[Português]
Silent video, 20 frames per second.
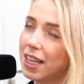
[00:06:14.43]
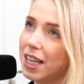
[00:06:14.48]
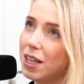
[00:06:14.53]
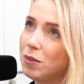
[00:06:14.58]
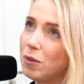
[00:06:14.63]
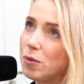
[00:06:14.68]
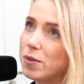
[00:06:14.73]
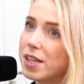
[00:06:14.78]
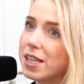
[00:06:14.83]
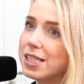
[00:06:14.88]

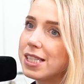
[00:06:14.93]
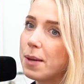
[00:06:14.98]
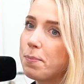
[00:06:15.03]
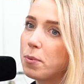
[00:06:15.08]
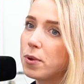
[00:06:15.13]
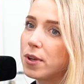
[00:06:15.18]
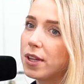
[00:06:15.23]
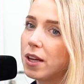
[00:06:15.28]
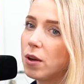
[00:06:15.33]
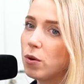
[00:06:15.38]
Eu não sei se é
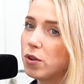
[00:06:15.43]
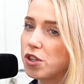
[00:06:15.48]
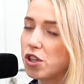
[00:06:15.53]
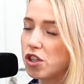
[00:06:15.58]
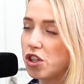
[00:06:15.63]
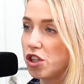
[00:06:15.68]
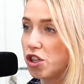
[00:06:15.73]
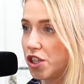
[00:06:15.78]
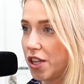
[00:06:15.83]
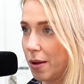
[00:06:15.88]
porque hoje a
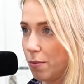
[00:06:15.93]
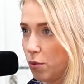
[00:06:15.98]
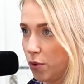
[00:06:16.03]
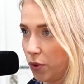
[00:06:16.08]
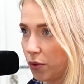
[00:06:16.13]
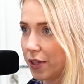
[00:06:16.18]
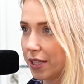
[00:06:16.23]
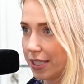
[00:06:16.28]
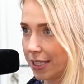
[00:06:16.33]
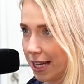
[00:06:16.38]
gente tem
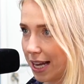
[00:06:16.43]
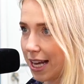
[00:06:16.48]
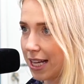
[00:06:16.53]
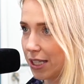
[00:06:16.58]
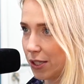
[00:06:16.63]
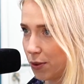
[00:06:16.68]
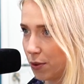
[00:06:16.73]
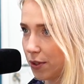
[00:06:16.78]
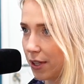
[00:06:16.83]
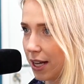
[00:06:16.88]
muito
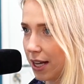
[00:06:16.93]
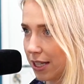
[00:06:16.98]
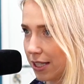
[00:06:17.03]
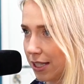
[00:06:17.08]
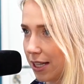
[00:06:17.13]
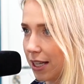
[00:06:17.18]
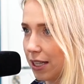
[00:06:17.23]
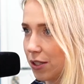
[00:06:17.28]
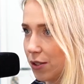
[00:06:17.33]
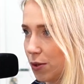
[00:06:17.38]
acesso né,
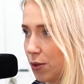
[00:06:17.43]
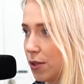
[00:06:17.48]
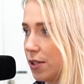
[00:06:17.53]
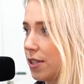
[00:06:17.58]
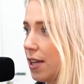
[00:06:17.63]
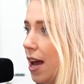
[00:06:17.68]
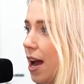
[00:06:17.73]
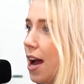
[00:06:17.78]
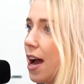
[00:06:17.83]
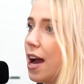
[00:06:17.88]
às redes
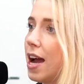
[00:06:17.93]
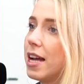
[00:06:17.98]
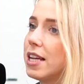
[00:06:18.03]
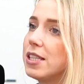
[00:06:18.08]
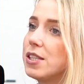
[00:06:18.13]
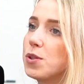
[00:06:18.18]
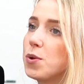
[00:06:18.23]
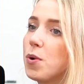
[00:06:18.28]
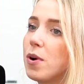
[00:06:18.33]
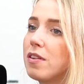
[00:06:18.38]

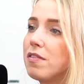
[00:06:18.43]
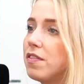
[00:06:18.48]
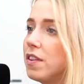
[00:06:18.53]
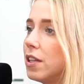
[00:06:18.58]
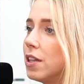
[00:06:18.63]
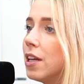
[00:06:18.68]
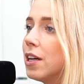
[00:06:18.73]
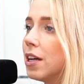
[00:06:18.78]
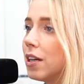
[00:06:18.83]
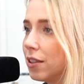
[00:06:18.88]
sociais ou à
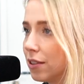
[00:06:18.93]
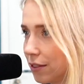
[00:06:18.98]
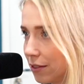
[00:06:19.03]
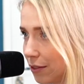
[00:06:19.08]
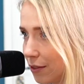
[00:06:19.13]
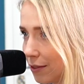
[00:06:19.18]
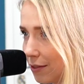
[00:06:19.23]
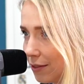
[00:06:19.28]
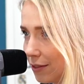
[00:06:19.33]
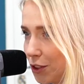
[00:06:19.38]
vida
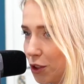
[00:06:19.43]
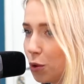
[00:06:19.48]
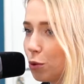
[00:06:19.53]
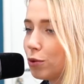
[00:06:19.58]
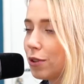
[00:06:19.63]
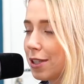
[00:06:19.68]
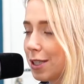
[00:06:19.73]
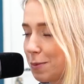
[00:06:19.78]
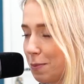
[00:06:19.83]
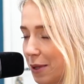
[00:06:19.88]
de
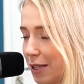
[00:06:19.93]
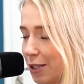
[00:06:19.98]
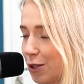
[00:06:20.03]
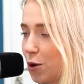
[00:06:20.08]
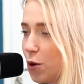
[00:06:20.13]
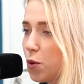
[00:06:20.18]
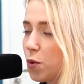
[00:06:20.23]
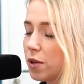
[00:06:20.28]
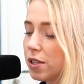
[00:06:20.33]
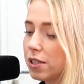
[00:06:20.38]
outras
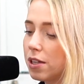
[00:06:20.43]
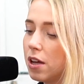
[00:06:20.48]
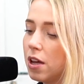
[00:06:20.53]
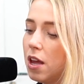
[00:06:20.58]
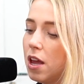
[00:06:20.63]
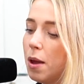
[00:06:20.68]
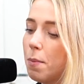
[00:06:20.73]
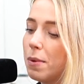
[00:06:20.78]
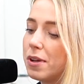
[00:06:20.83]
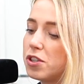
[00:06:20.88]
pessoas,
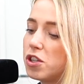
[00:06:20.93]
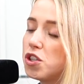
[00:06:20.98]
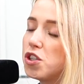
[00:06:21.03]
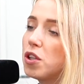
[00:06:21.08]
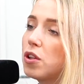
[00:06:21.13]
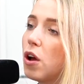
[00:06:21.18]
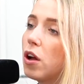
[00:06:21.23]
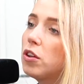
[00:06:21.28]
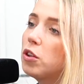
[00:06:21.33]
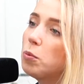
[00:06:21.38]
mas a
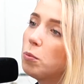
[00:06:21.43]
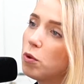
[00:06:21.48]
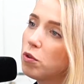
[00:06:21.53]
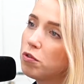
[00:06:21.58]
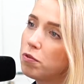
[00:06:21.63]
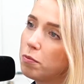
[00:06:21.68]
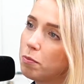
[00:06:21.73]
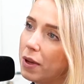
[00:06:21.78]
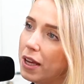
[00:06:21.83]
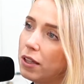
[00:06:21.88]
gente nota um
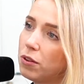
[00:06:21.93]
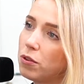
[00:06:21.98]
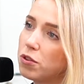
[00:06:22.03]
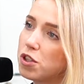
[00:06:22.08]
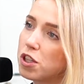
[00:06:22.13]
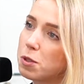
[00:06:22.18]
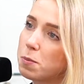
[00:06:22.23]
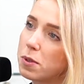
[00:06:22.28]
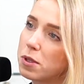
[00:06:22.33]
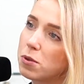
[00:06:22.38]
movimento
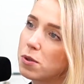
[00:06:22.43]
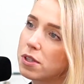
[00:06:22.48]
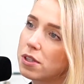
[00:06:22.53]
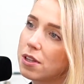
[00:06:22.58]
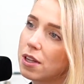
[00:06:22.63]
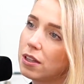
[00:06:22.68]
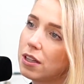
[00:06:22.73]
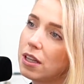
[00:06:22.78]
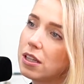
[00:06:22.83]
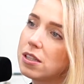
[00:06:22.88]
onde as pessoas
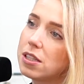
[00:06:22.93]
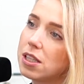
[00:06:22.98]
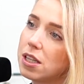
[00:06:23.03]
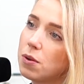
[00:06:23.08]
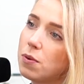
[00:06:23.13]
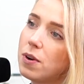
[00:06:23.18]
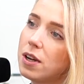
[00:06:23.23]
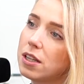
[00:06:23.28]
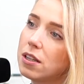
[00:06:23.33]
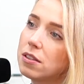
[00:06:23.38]

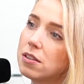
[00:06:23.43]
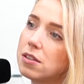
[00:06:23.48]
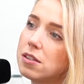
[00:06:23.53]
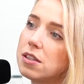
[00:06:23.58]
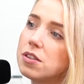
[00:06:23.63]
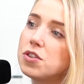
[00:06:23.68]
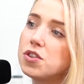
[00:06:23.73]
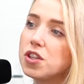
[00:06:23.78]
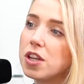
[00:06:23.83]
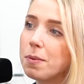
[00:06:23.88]
tendenciam a
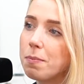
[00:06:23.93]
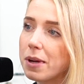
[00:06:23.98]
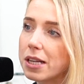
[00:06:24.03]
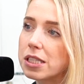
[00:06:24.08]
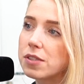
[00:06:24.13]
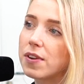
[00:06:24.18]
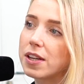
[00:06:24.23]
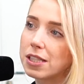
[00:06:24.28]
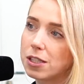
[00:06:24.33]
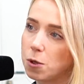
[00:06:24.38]
desistir
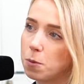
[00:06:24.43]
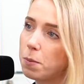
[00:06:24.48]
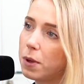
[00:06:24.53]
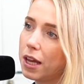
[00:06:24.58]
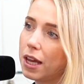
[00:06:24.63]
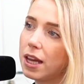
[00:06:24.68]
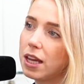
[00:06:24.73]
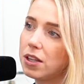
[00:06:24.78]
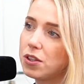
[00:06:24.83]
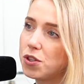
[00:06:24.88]
mais
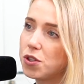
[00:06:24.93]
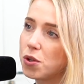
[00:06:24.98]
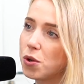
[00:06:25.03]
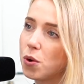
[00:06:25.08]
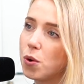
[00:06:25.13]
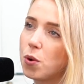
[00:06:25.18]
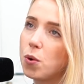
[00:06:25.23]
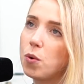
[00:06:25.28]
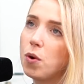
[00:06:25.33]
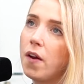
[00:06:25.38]
facilmente
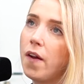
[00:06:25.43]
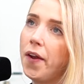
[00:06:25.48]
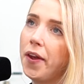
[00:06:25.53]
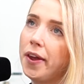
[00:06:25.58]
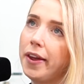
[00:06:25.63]
ou